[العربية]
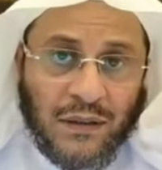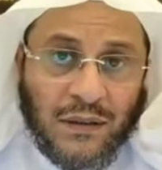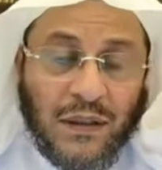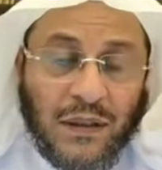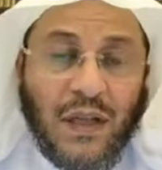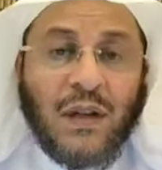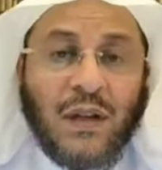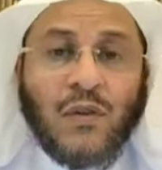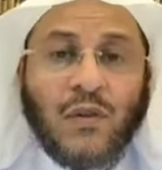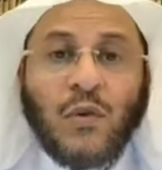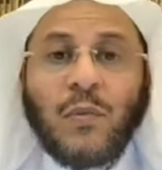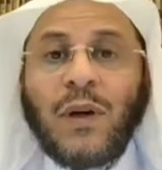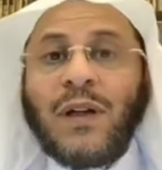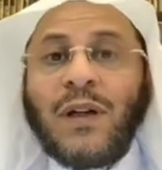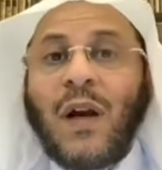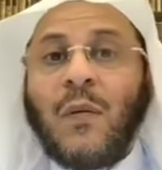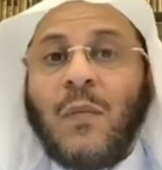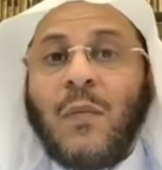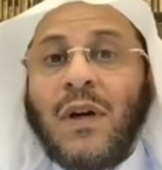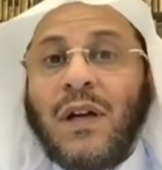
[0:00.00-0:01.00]
يحرم
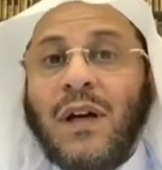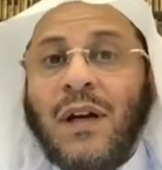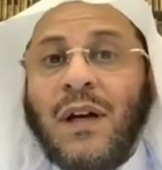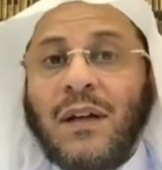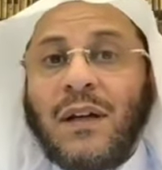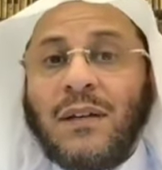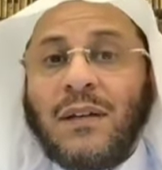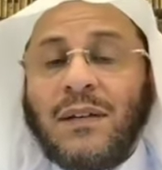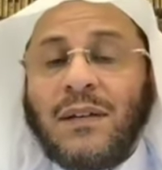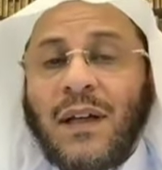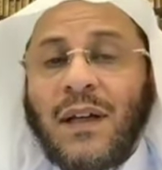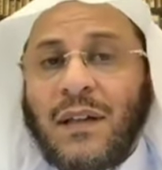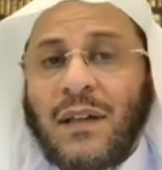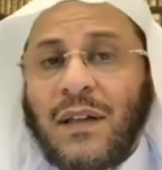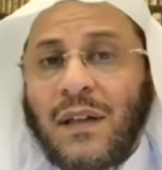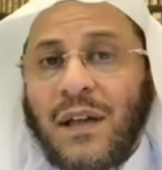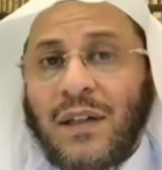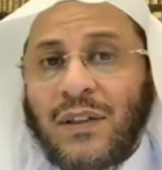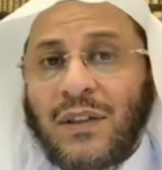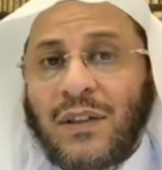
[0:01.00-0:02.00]
على المرأة أن
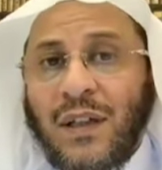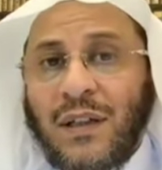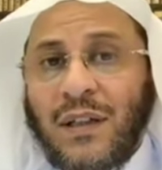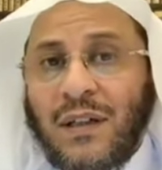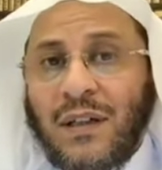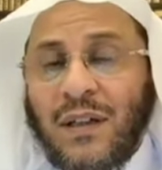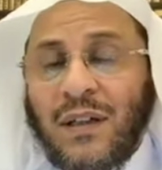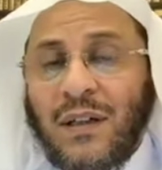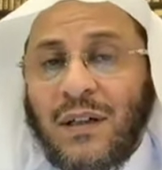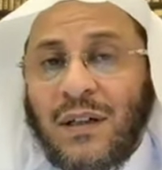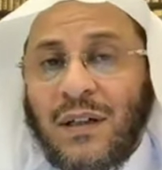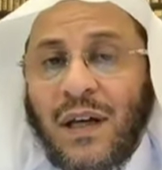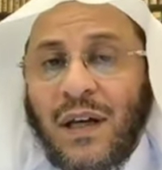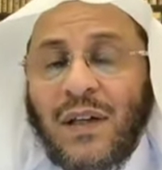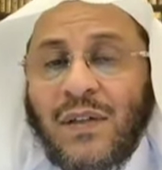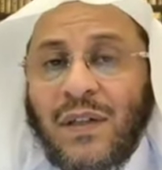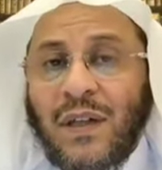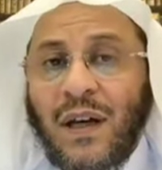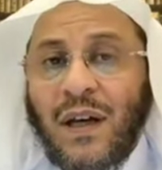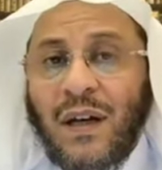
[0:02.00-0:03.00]
تحلق شعر
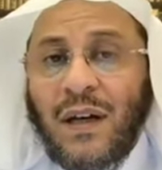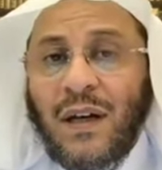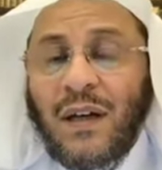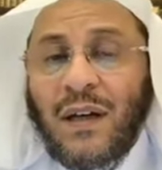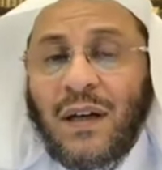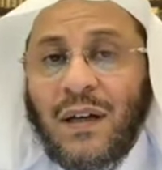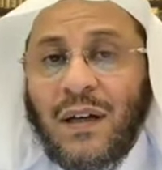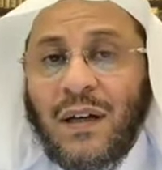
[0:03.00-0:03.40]
رأسها